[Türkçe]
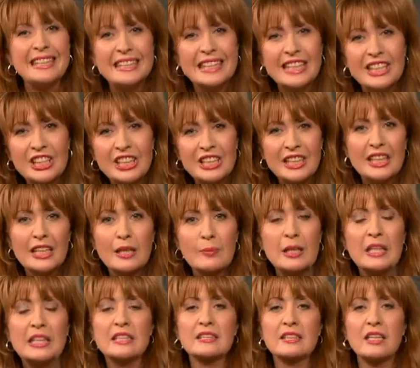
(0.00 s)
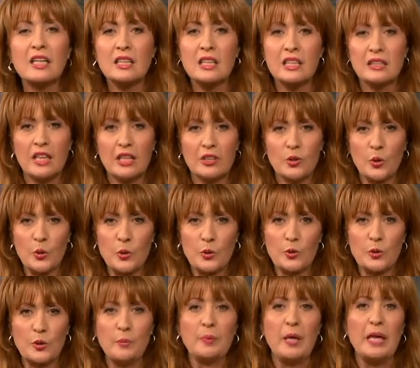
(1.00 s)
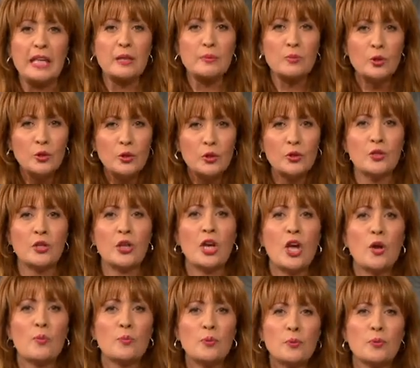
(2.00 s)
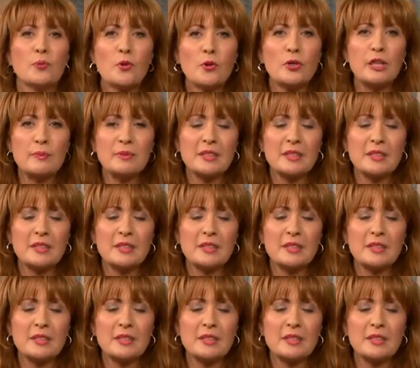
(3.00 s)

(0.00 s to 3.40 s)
yaşındaki bir insan kadar yorgundum. Belki bugün bu programı